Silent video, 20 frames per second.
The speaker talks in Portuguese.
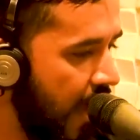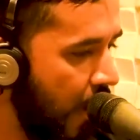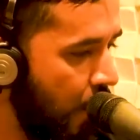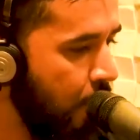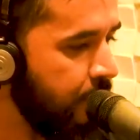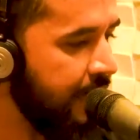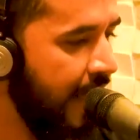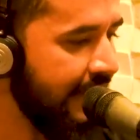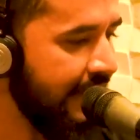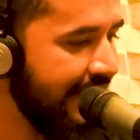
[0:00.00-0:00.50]
A
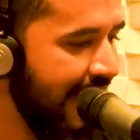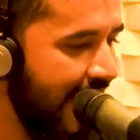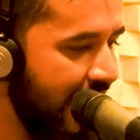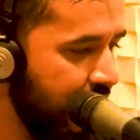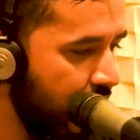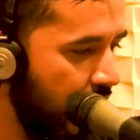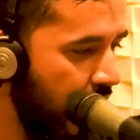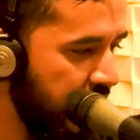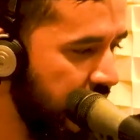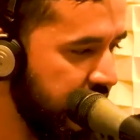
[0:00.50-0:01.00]
comunidade
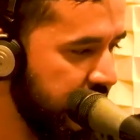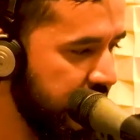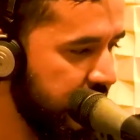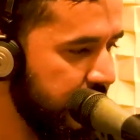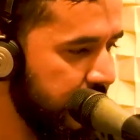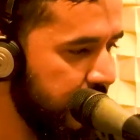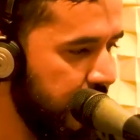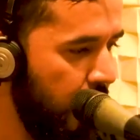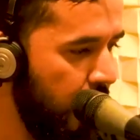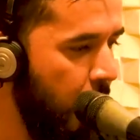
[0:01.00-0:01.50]
Cairóis
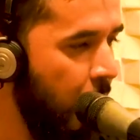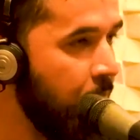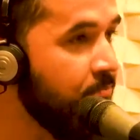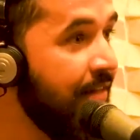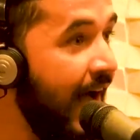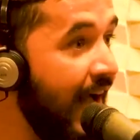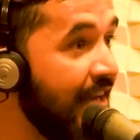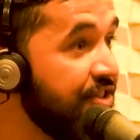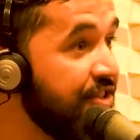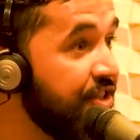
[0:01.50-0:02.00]
uma
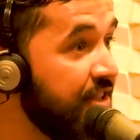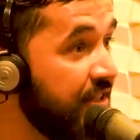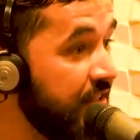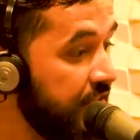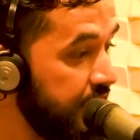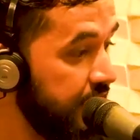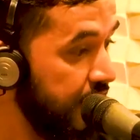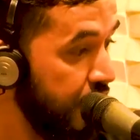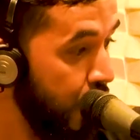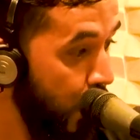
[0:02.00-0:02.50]
comunidade
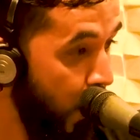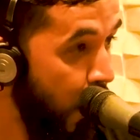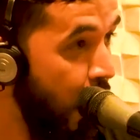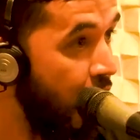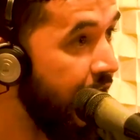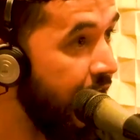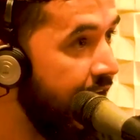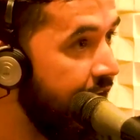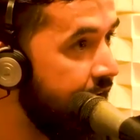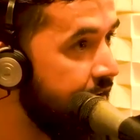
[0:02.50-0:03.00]
que
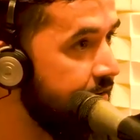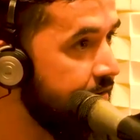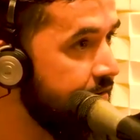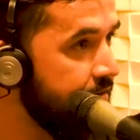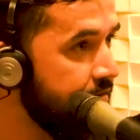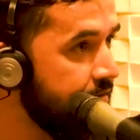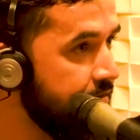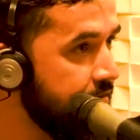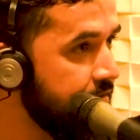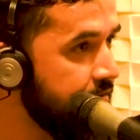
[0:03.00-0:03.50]
ora,
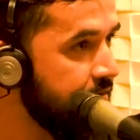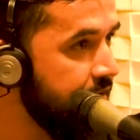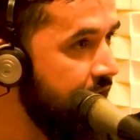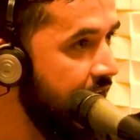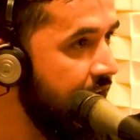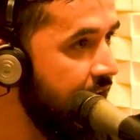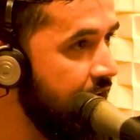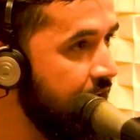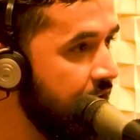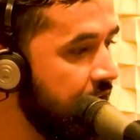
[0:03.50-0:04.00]

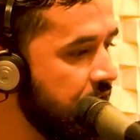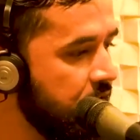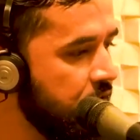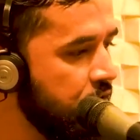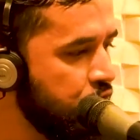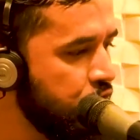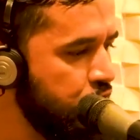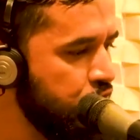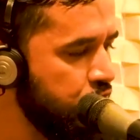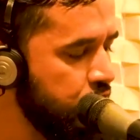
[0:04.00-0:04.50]
né?
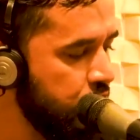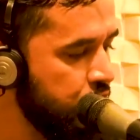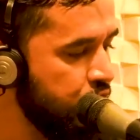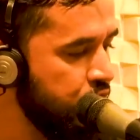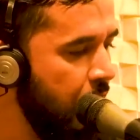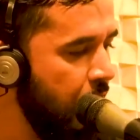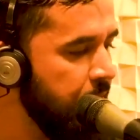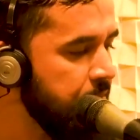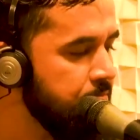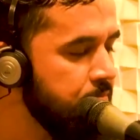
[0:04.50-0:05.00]

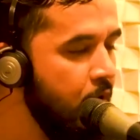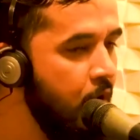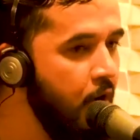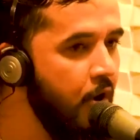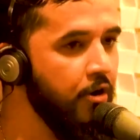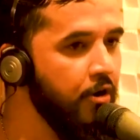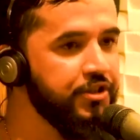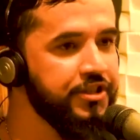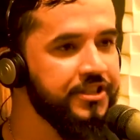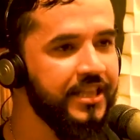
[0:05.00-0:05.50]
Sobe
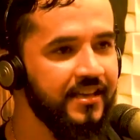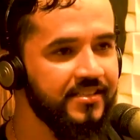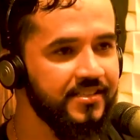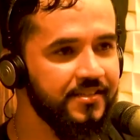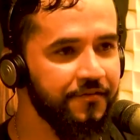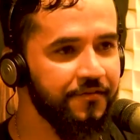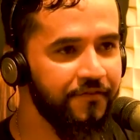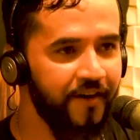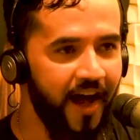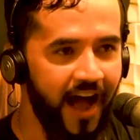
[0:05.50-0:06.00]
monte,
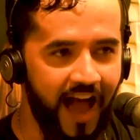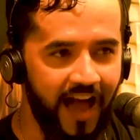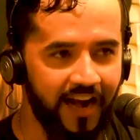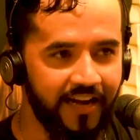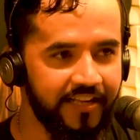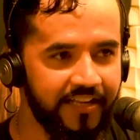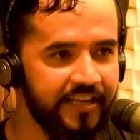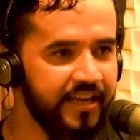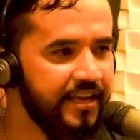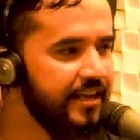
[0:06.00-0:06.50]
desce
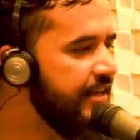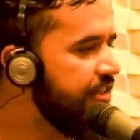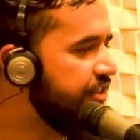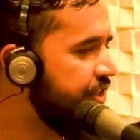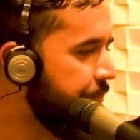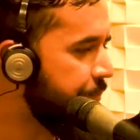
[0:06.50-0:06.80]
vale e, e